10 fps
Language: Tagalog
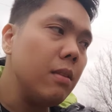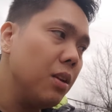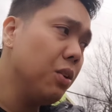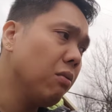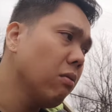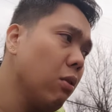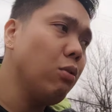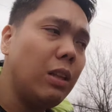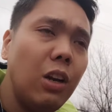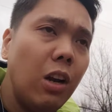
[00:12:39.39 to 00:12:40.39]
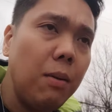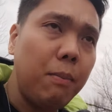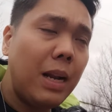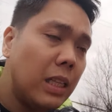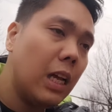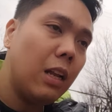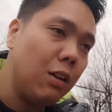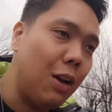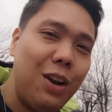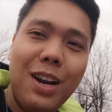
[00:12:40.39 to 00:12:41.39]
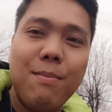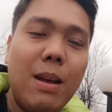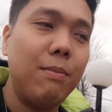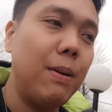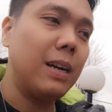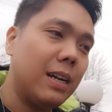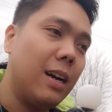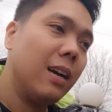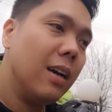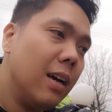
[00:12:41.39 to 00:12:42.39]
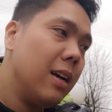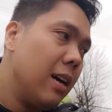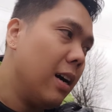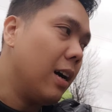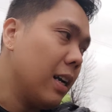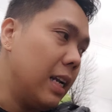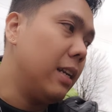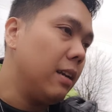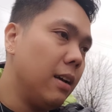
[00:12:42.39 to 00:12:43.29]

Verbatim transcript: Yun. Konting ano lang, mild na ano lang naman pag uh, clean.